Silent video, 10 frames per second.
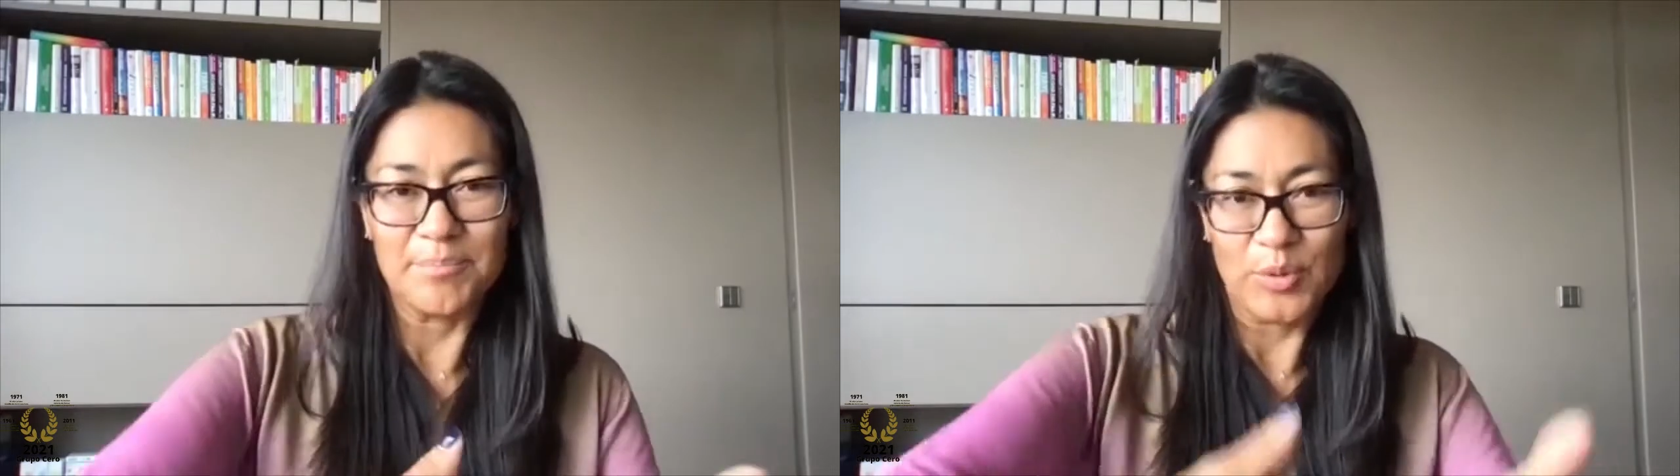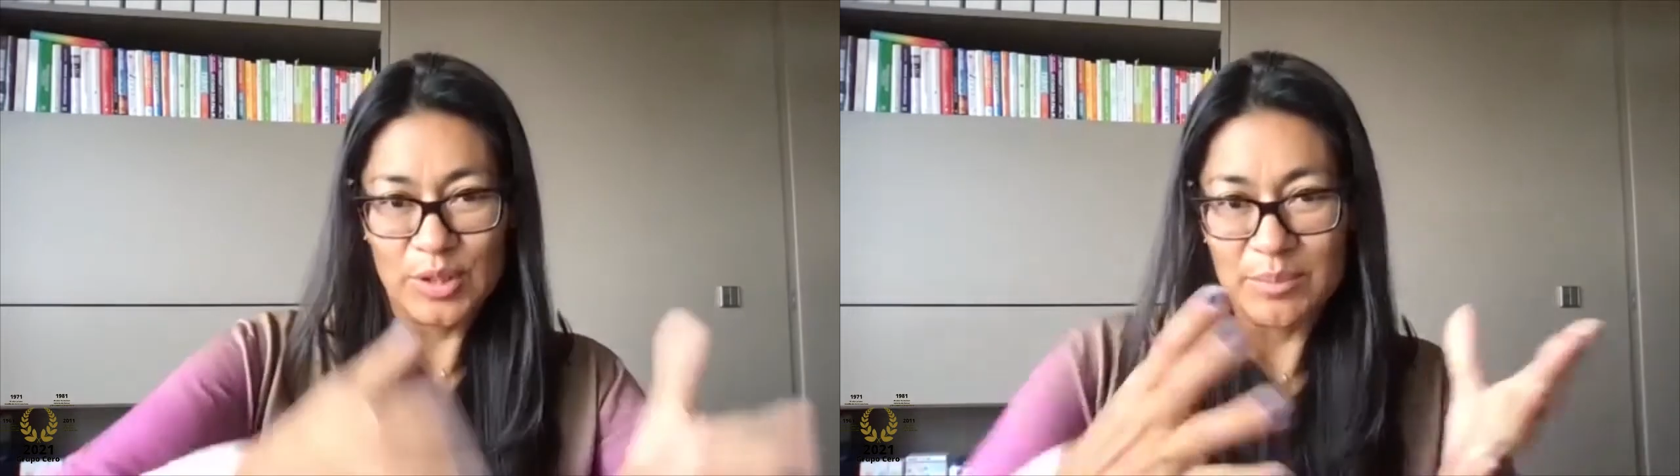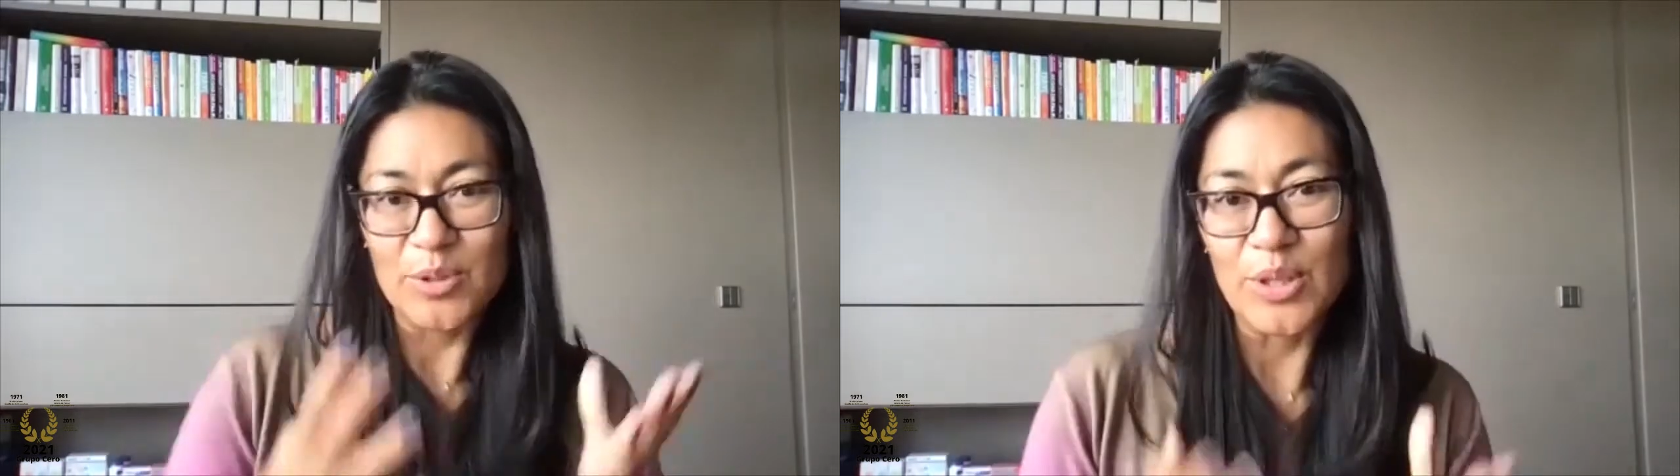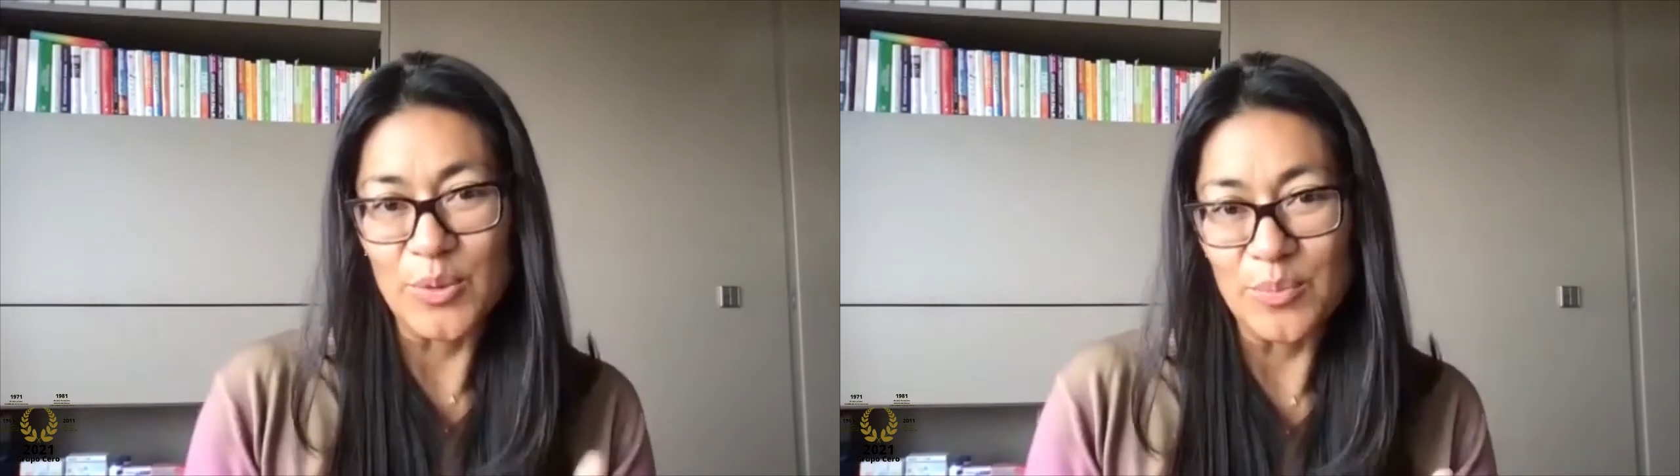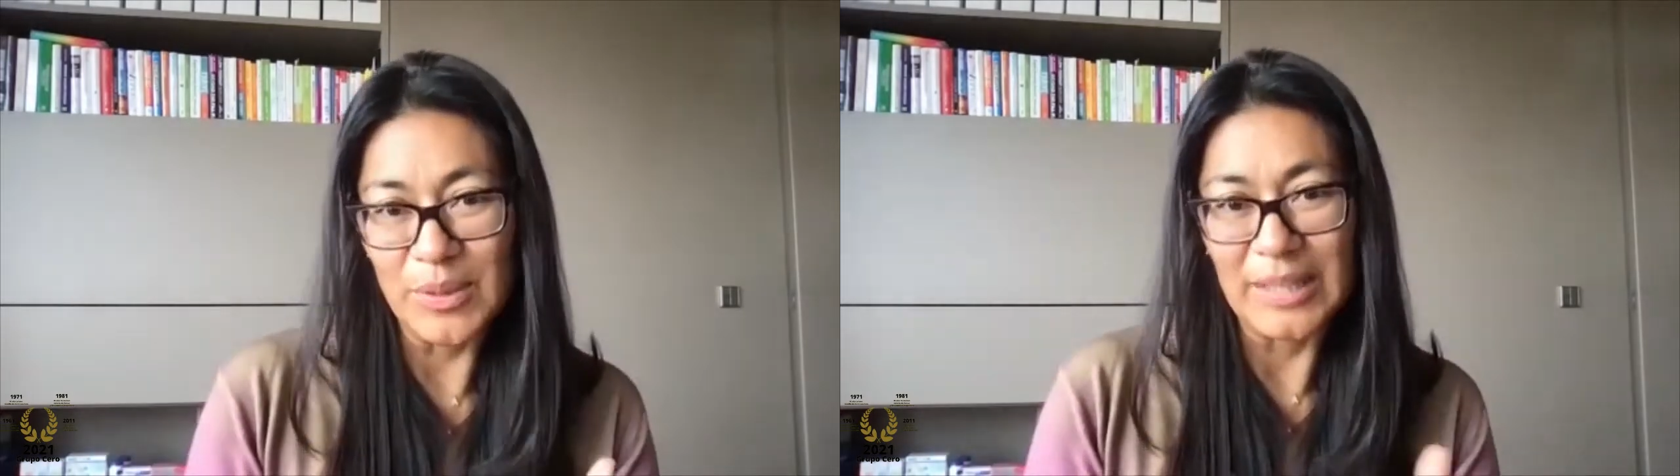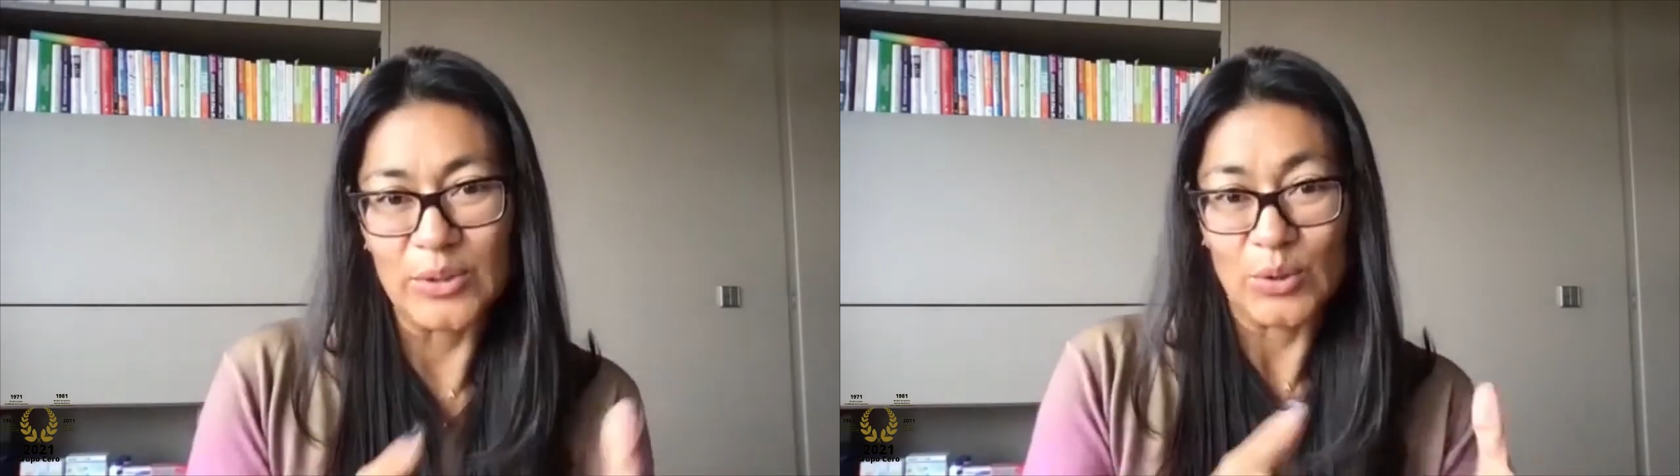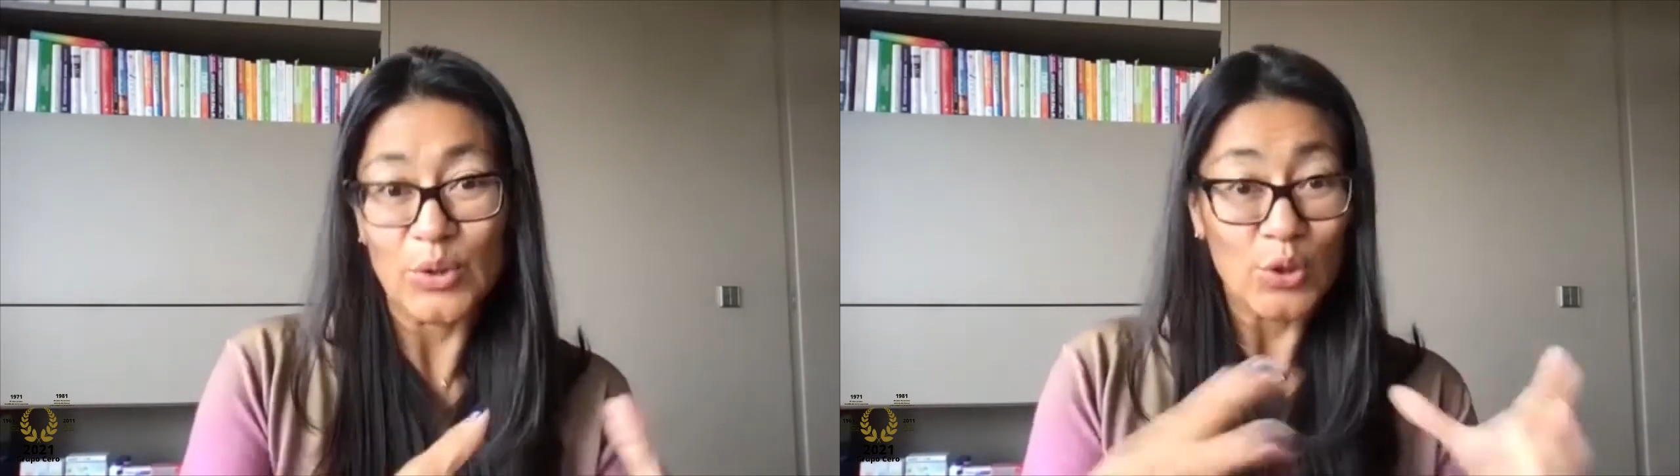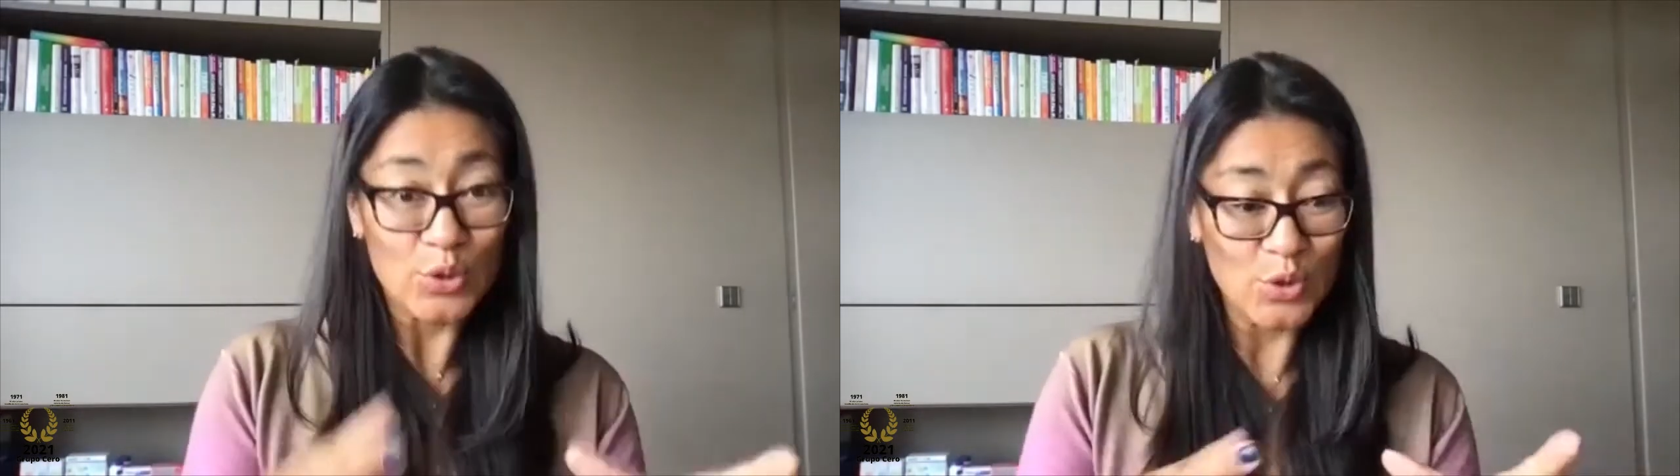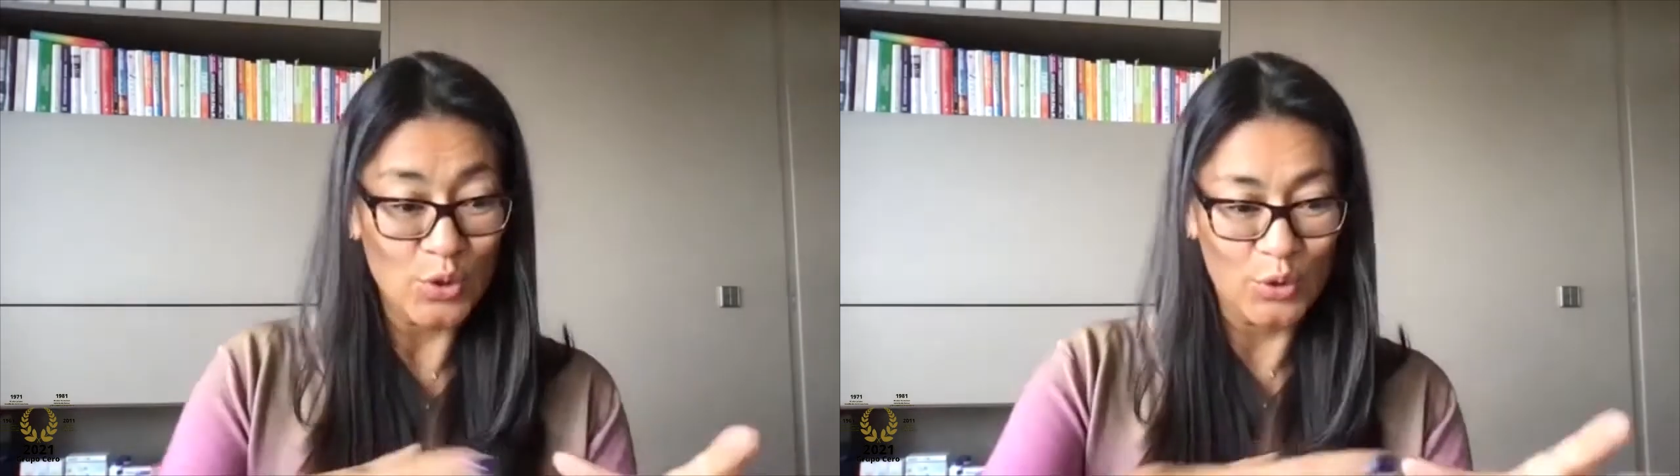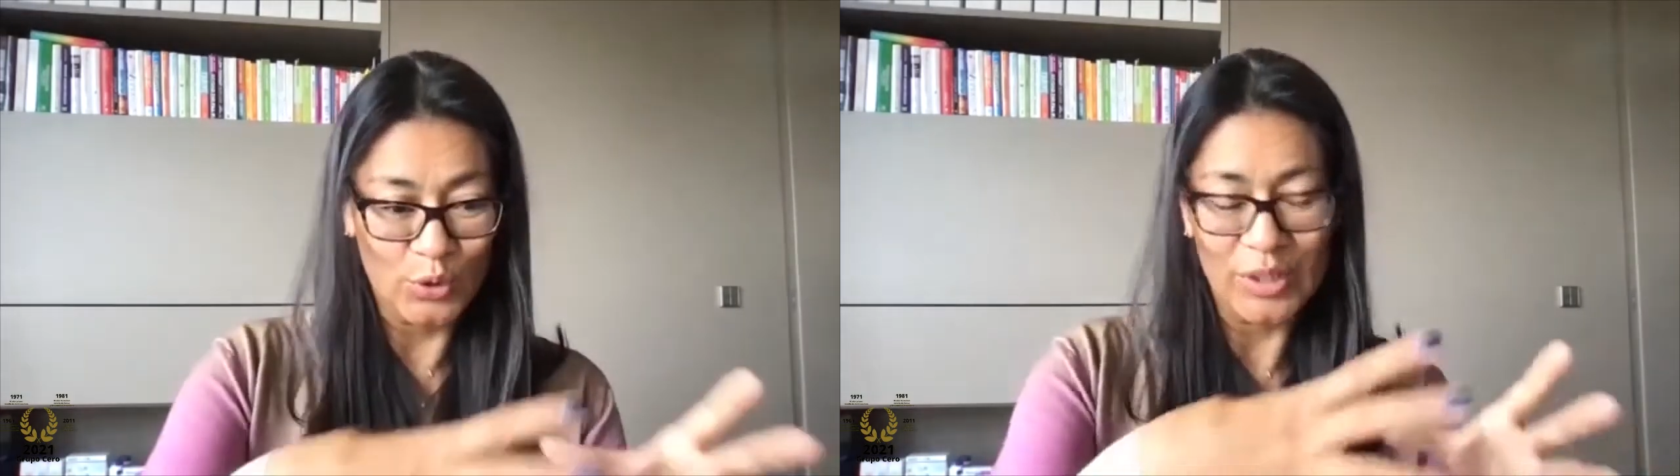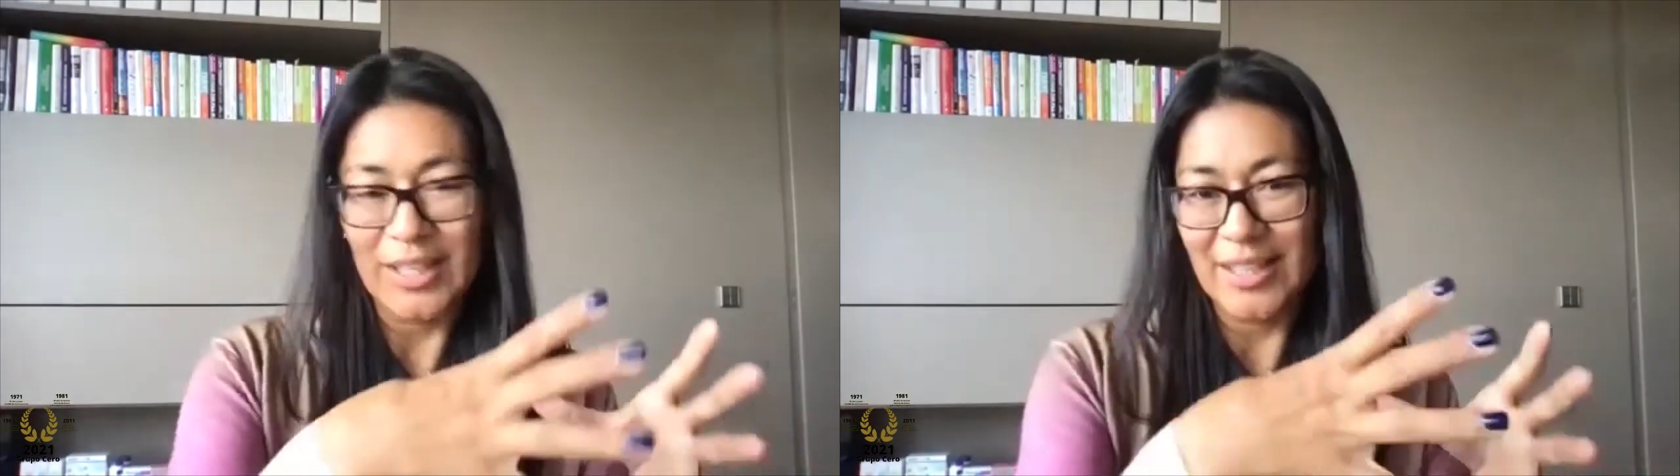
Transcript: pondremos en un plato no solo